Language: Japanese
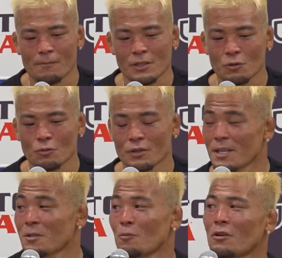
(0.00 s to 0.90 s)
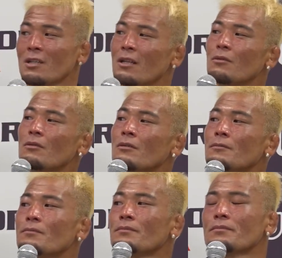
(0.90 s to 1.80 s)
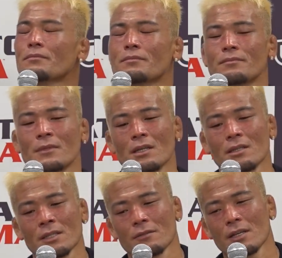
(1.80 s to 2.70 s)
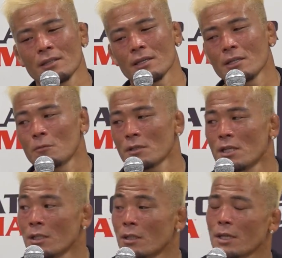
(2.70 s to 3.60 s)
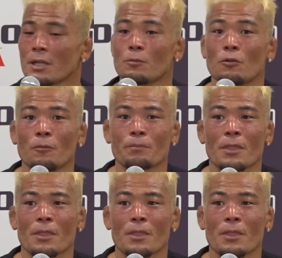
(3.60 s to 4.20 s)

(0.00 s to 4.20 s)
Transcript: まあちょっと休もうかなと、なんか肉体的にも精神的にも